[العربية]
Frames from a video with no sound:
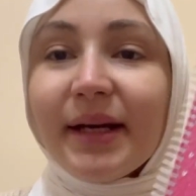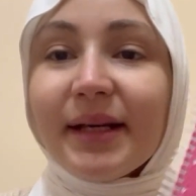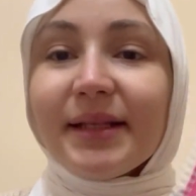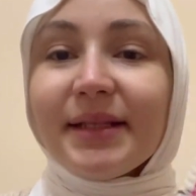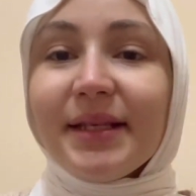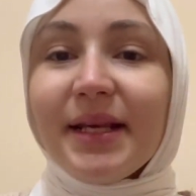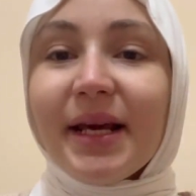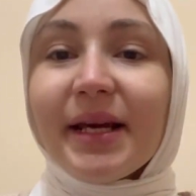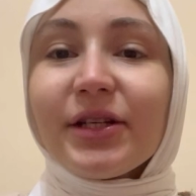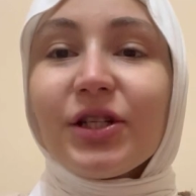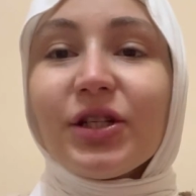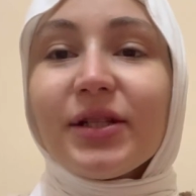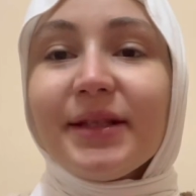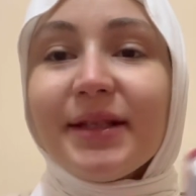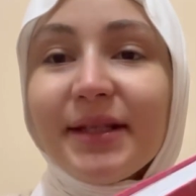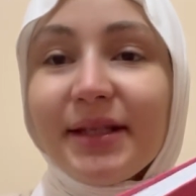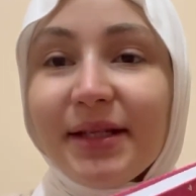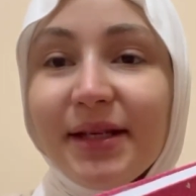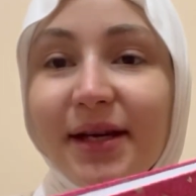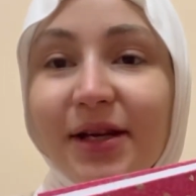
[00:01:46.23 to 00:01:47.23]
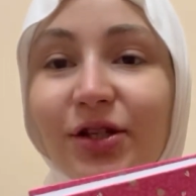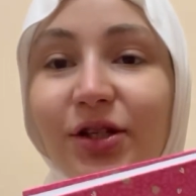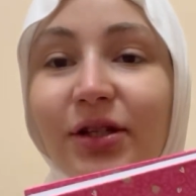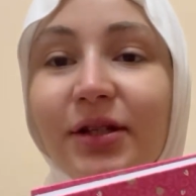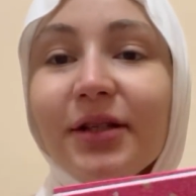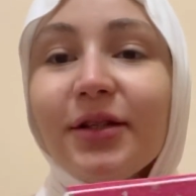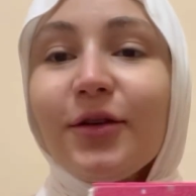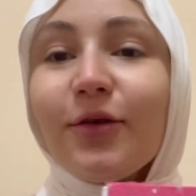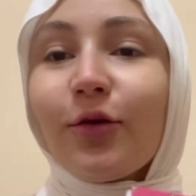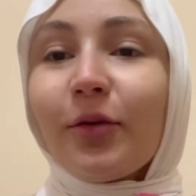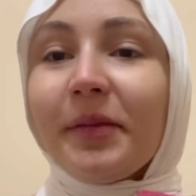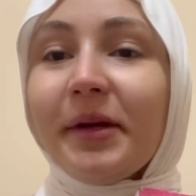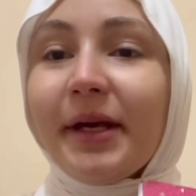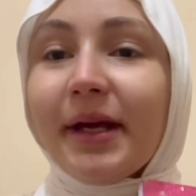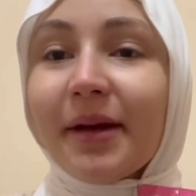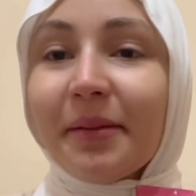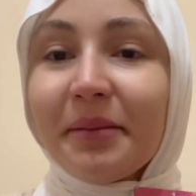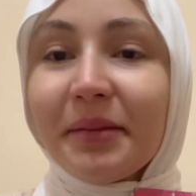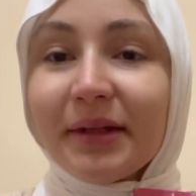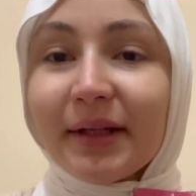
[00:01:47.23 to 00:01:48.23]
دي أجندتي أجندة
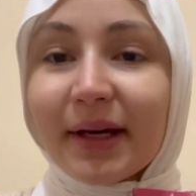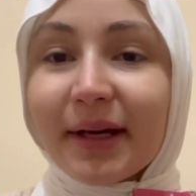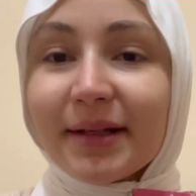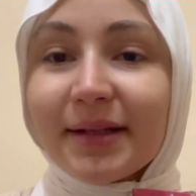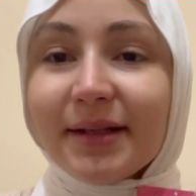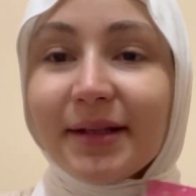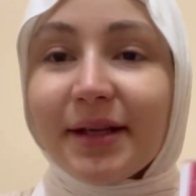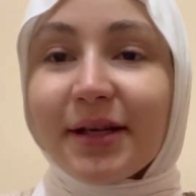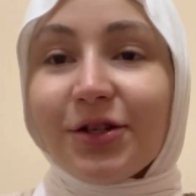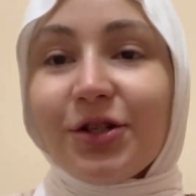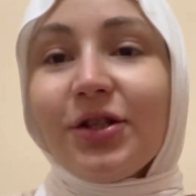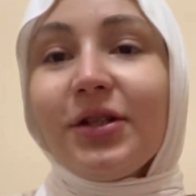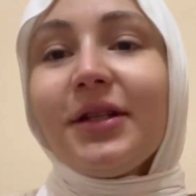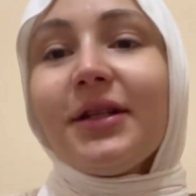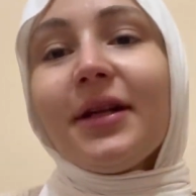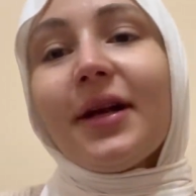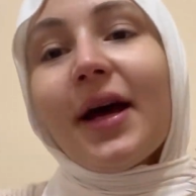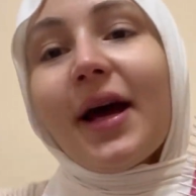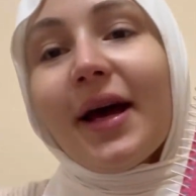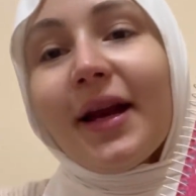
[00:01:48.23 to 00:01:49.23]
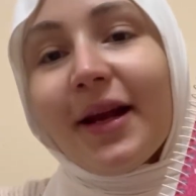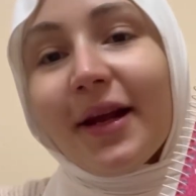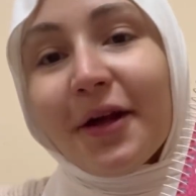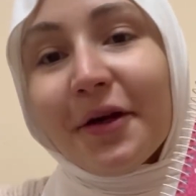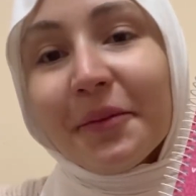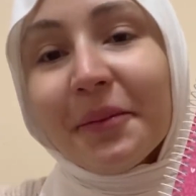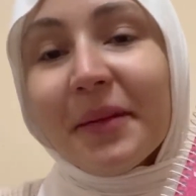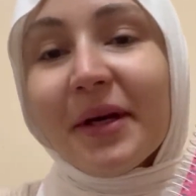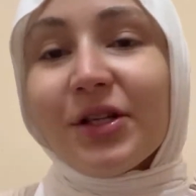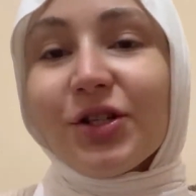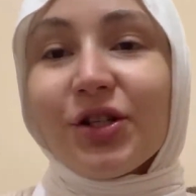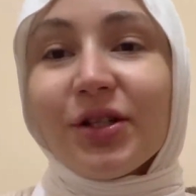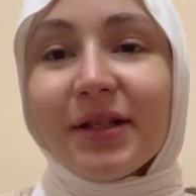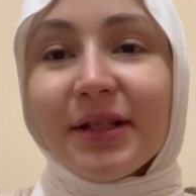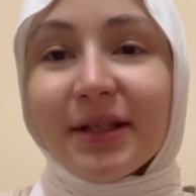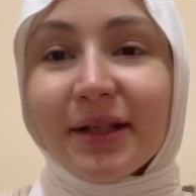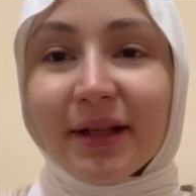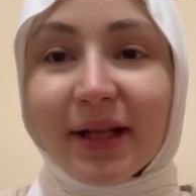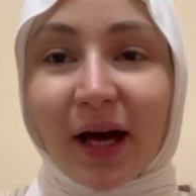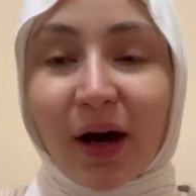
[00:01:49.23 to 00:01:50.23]
الأمنيات بتاعتي أجندة الأحلام أجندة
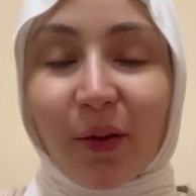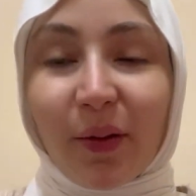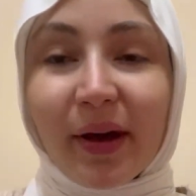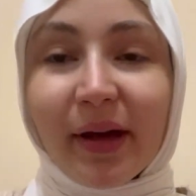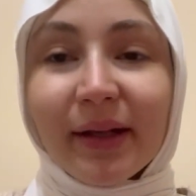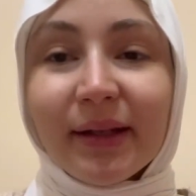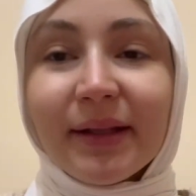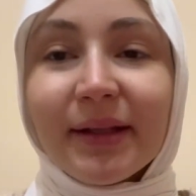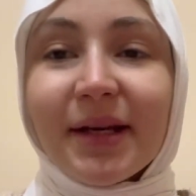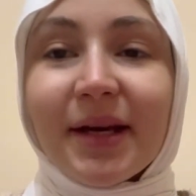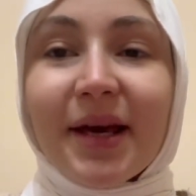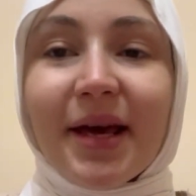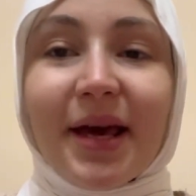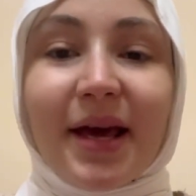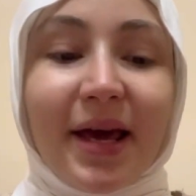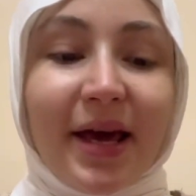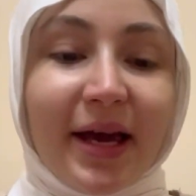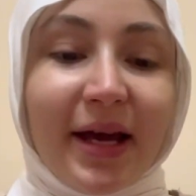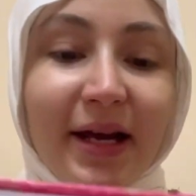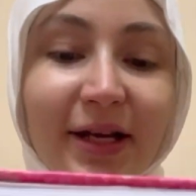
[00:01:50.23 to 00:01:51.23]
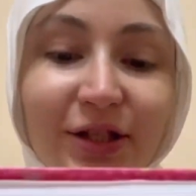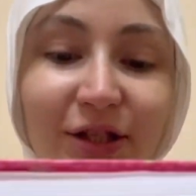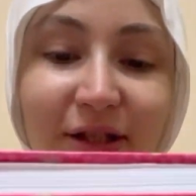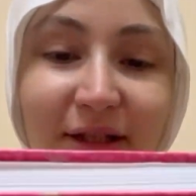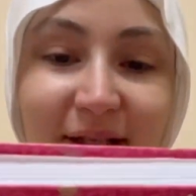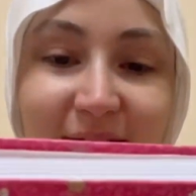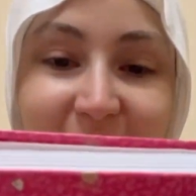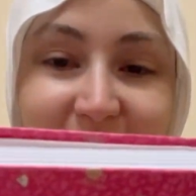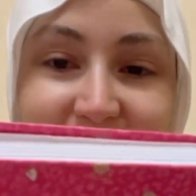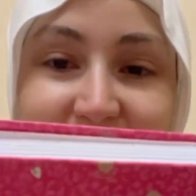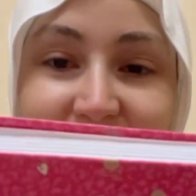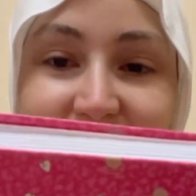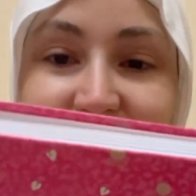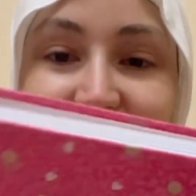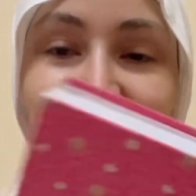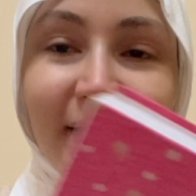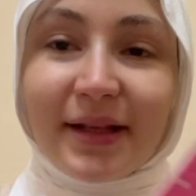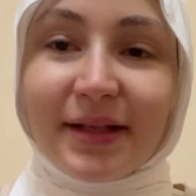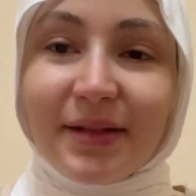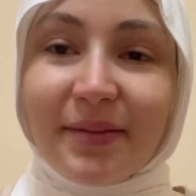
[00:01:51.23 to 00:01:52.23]
الدعوات الأجندة دي أنا
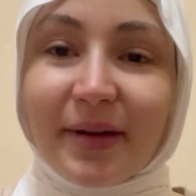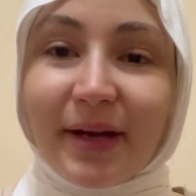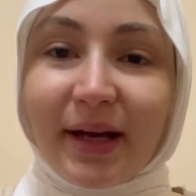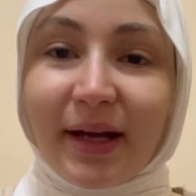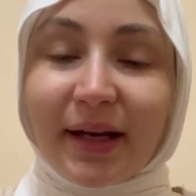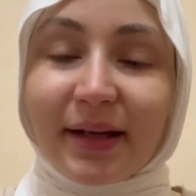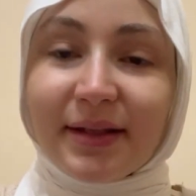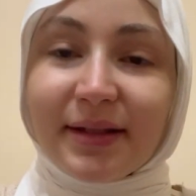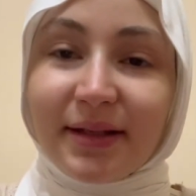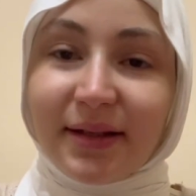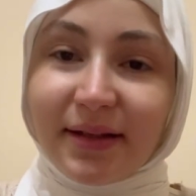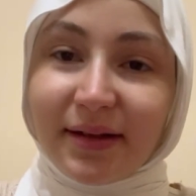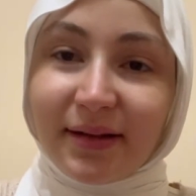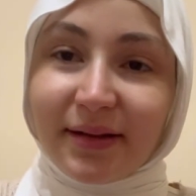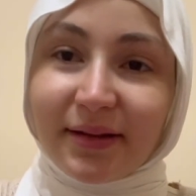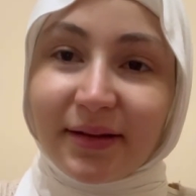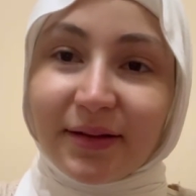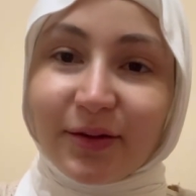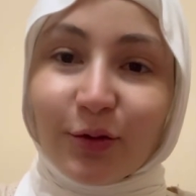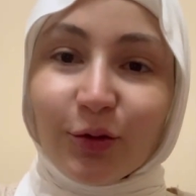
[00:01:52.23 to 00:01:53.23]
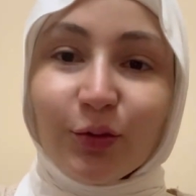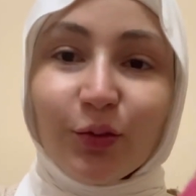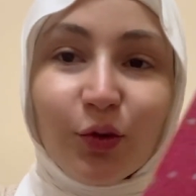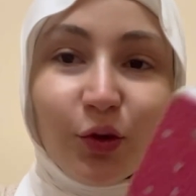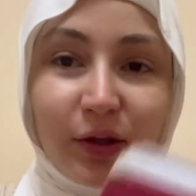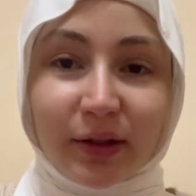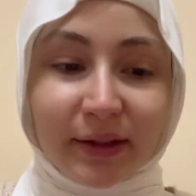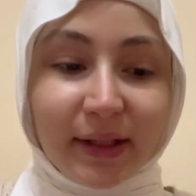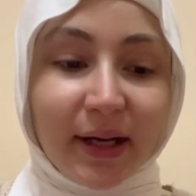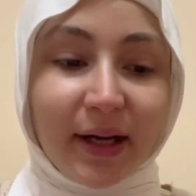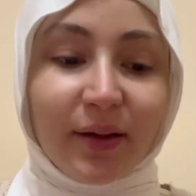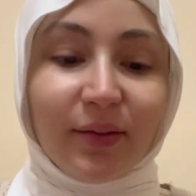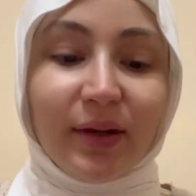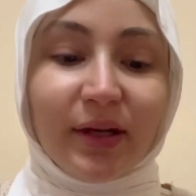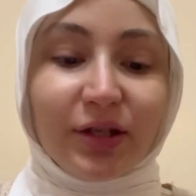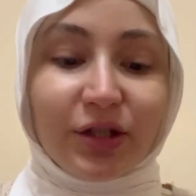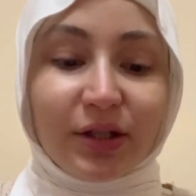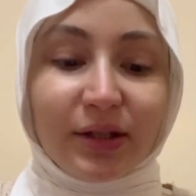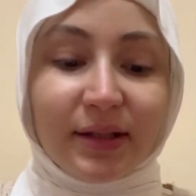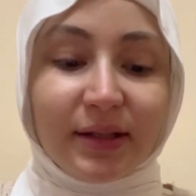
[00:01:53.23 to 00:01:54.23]
عندي بقالها كتير النوت بوك ده أو
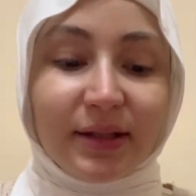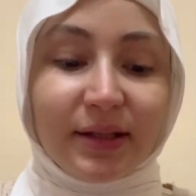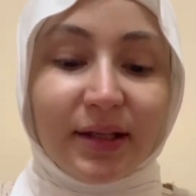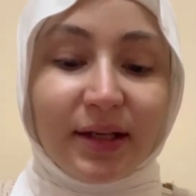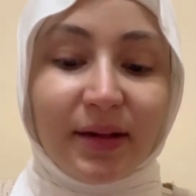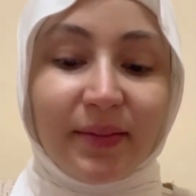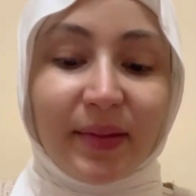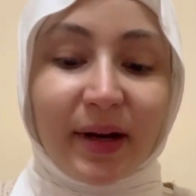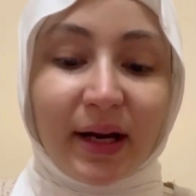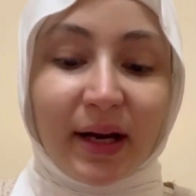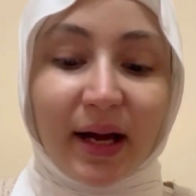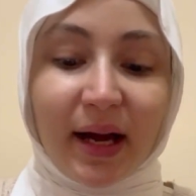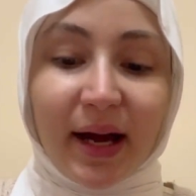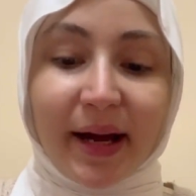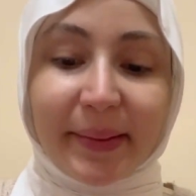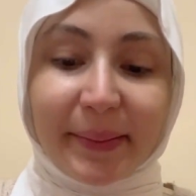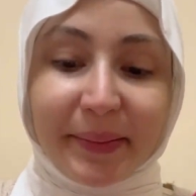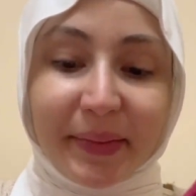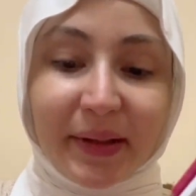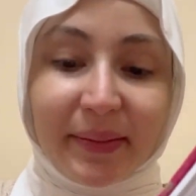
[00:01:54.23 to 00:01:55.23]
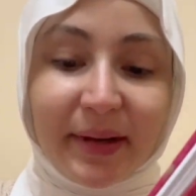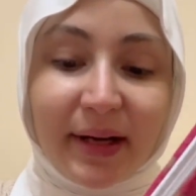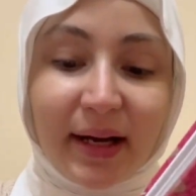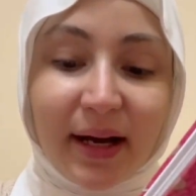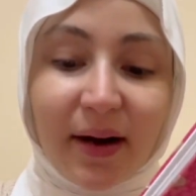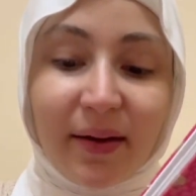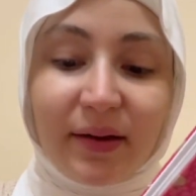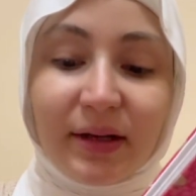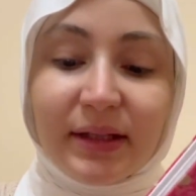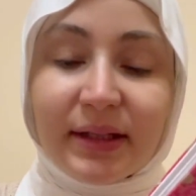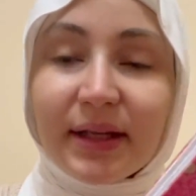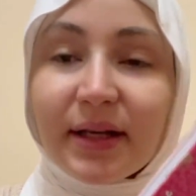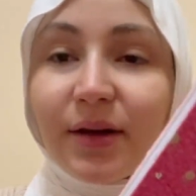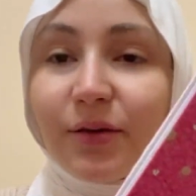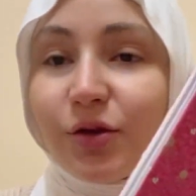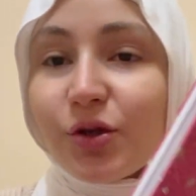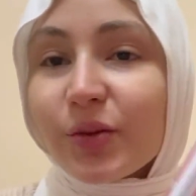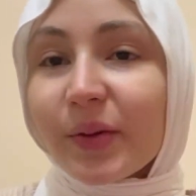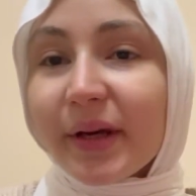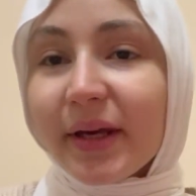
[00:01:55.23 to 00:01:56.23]
الأجندة دي بقالها حبة بقالها حوالي سنة
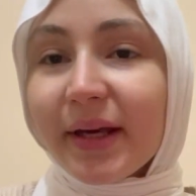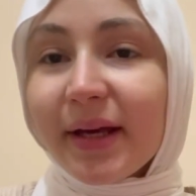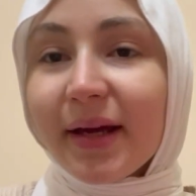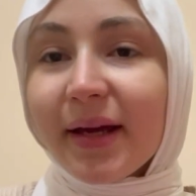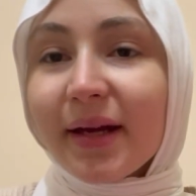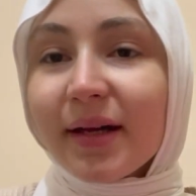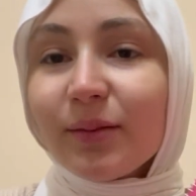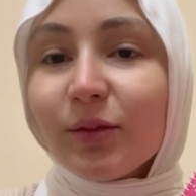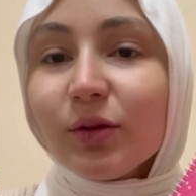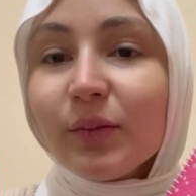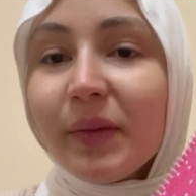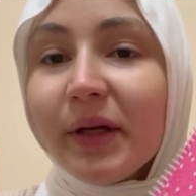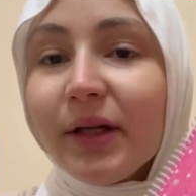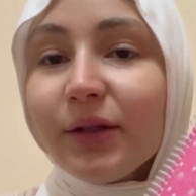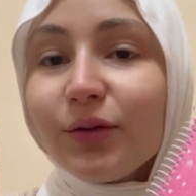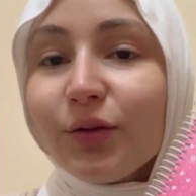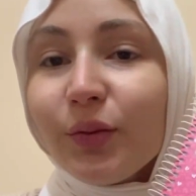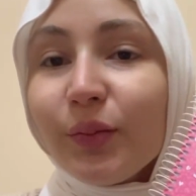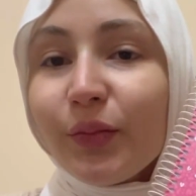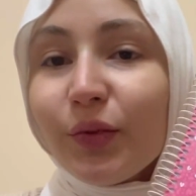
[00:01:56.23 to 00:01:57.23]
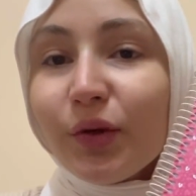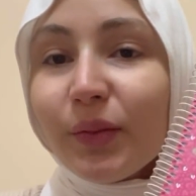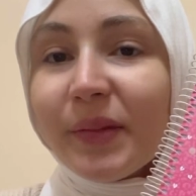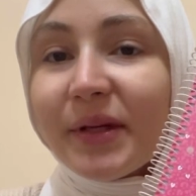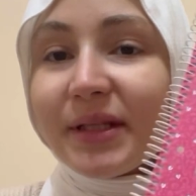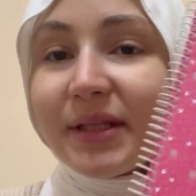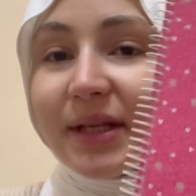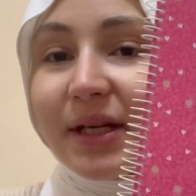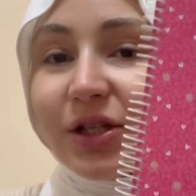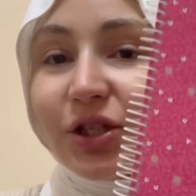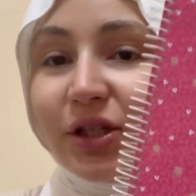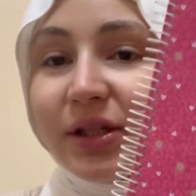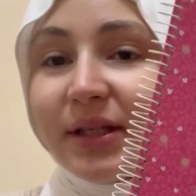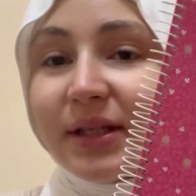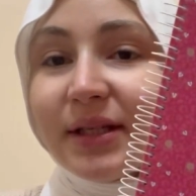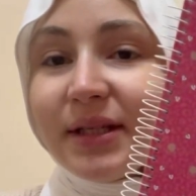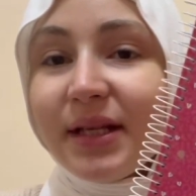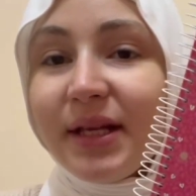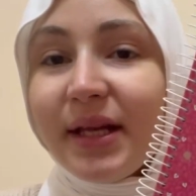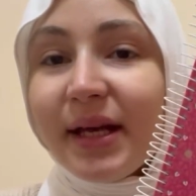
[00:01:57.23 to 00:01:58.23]
وشوية أنا مدمنة نوت بوك بس الأجندة
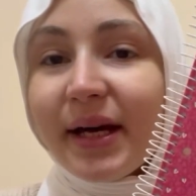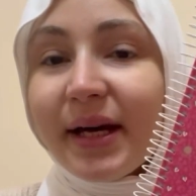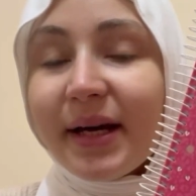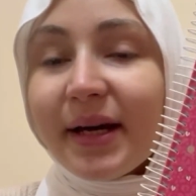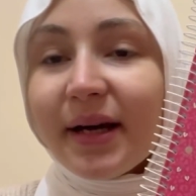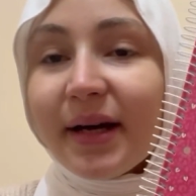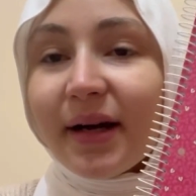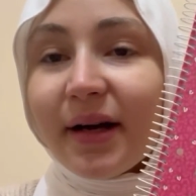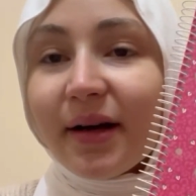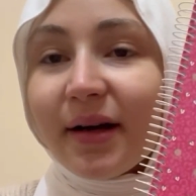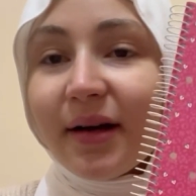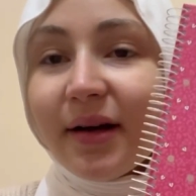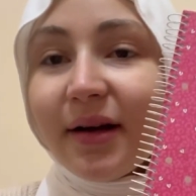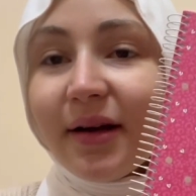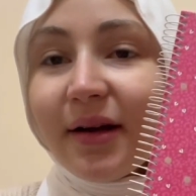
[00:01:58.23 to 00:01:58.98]
دي ليها